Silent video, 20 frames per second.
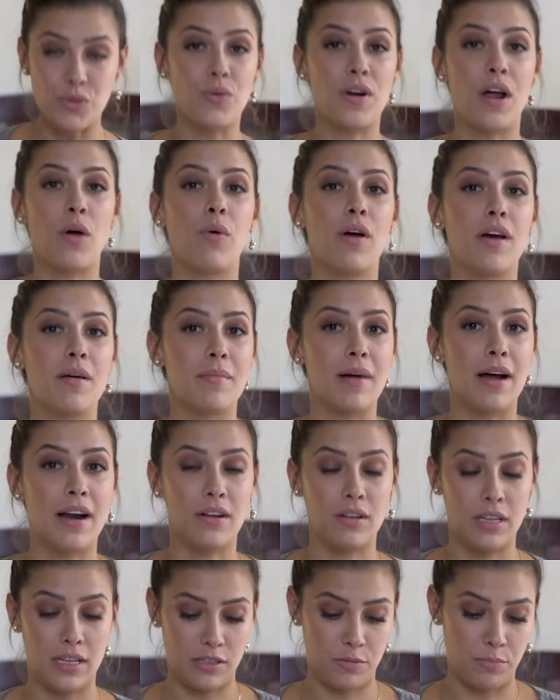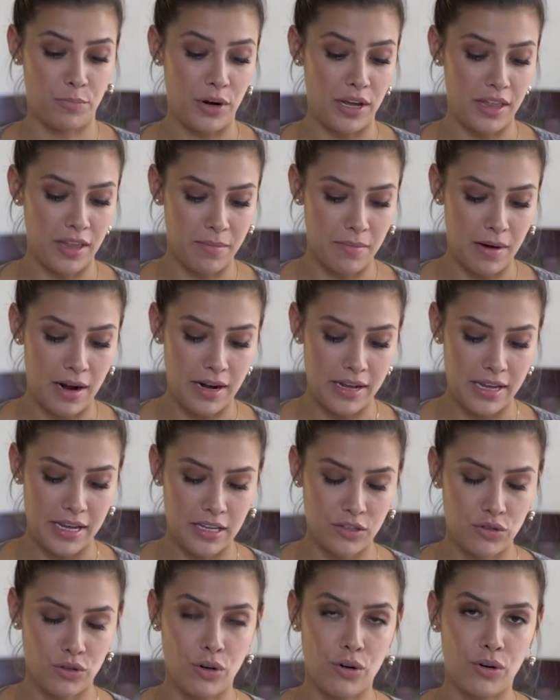un agua de mar, spray de mar,
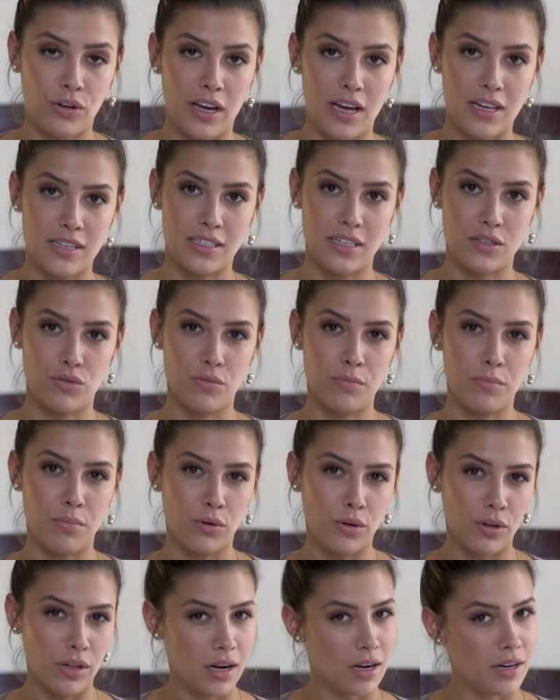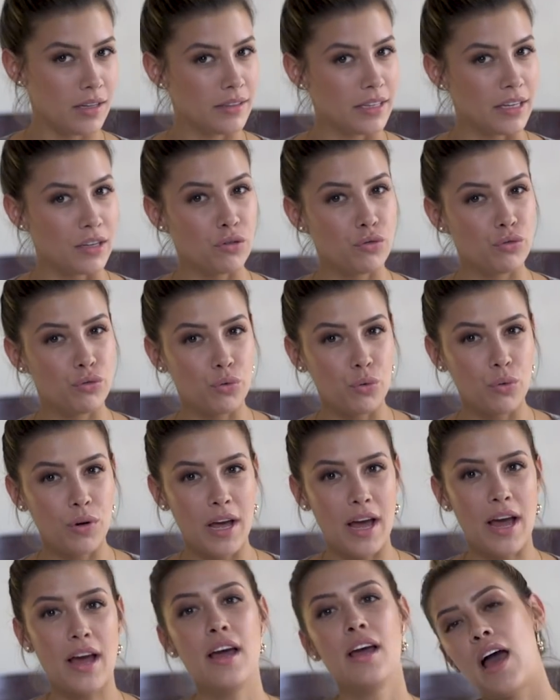y esto lo que hace es un poco darle
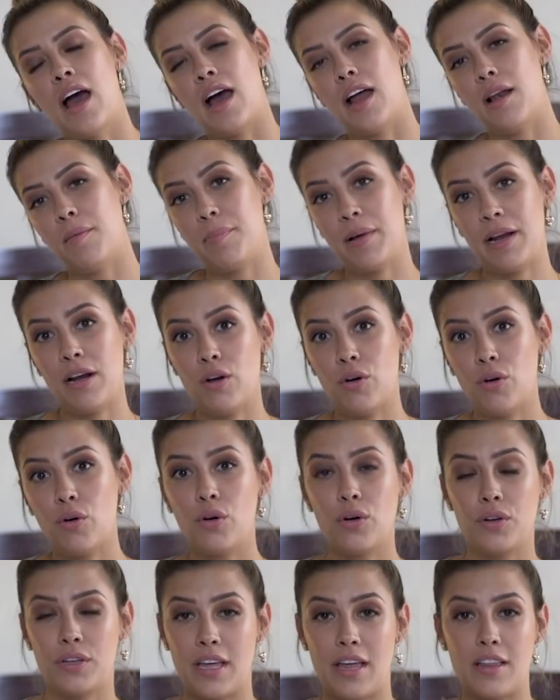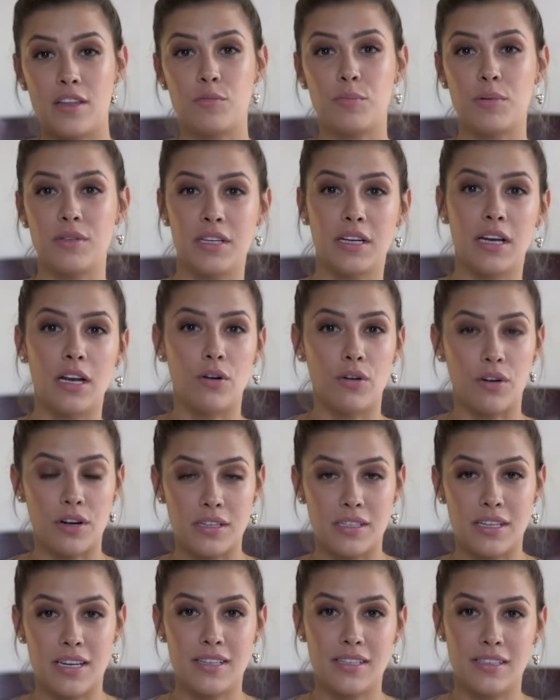textura al pelo ya después de que lo
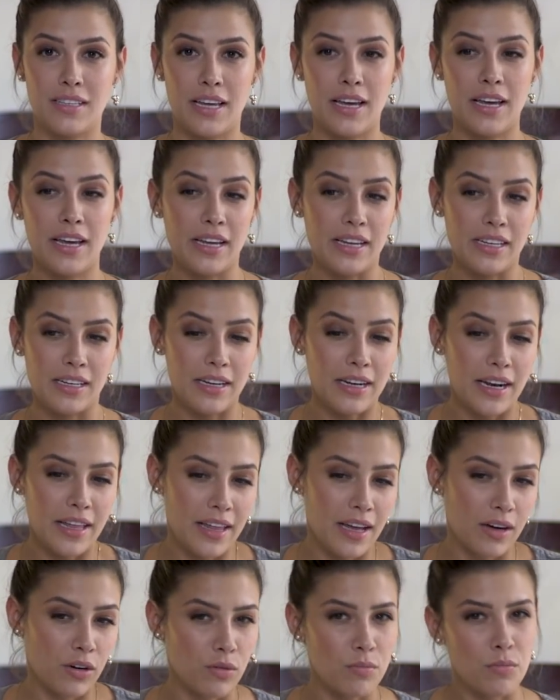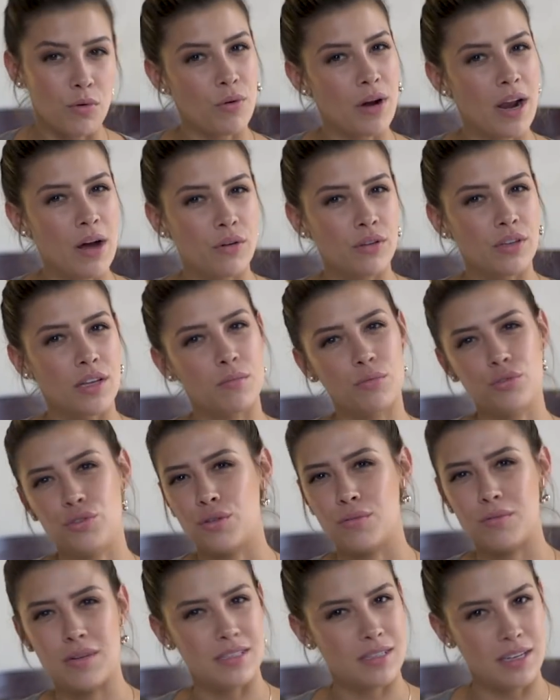rizaste y le da como una onda
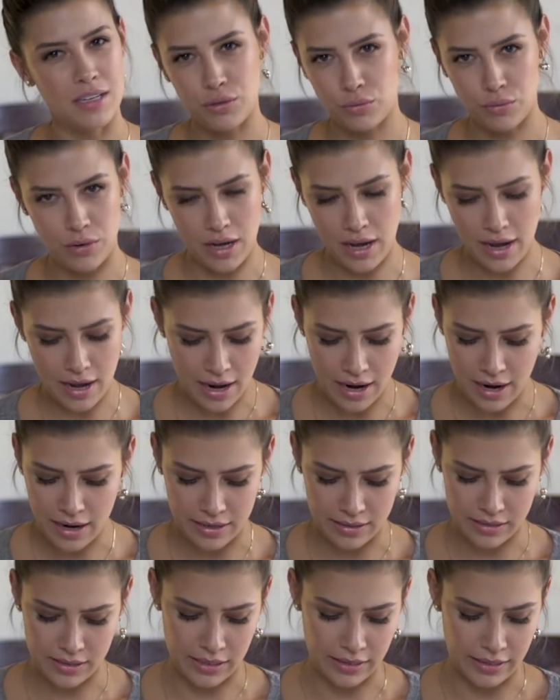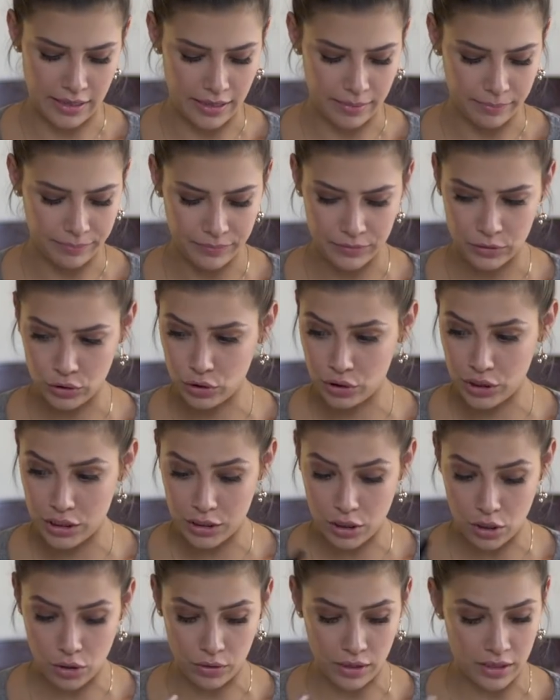mucho más natural, etc.
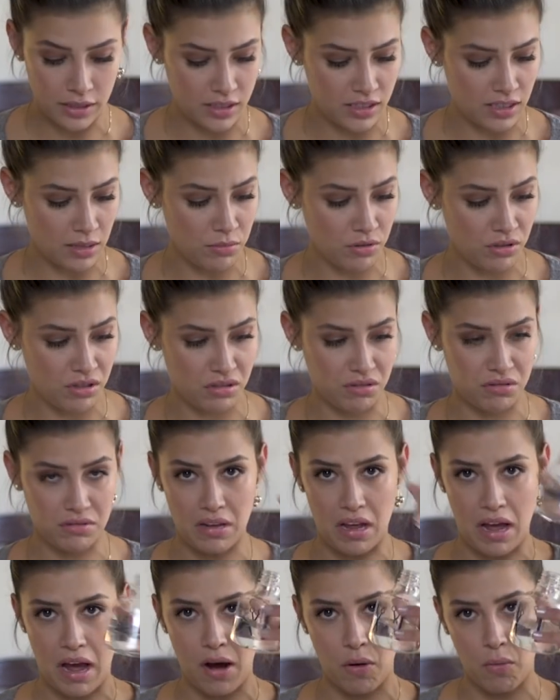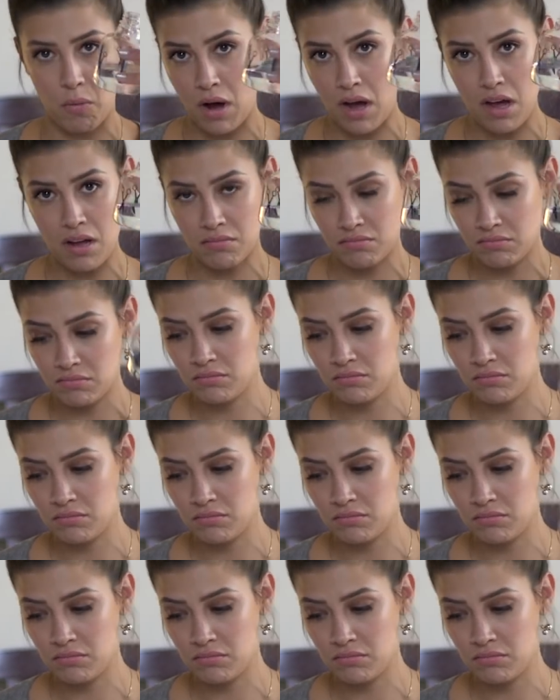Entonces lo que necesitamos es agua,